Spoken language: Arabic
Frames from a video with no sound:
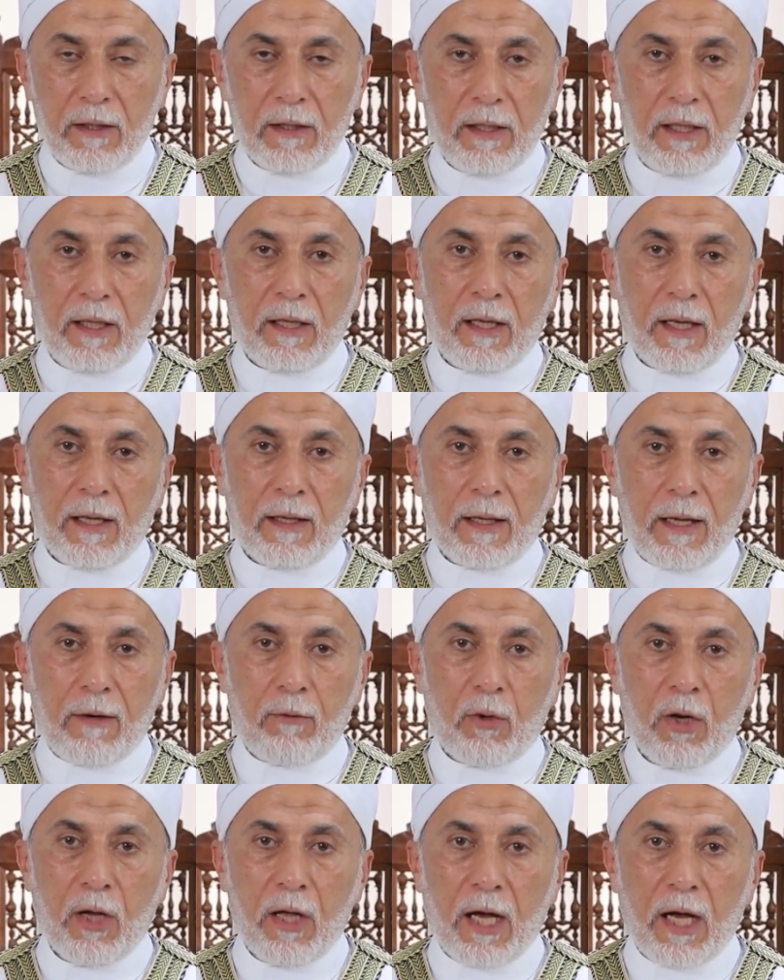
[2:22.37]
ليه
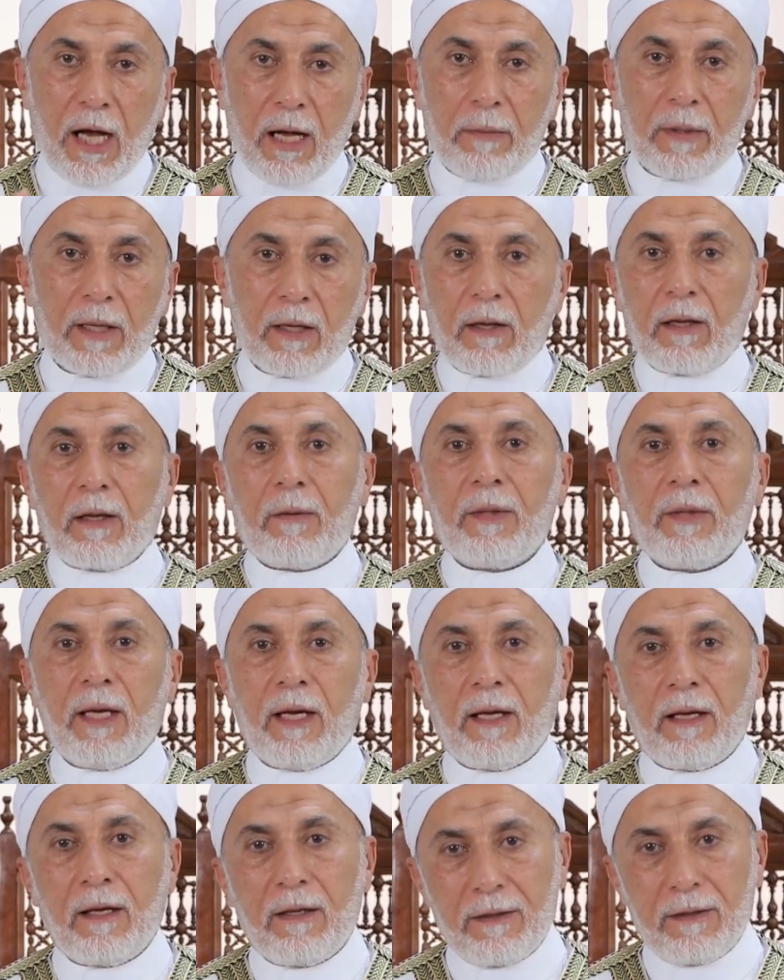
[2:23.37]
لانه عبد الله بجهل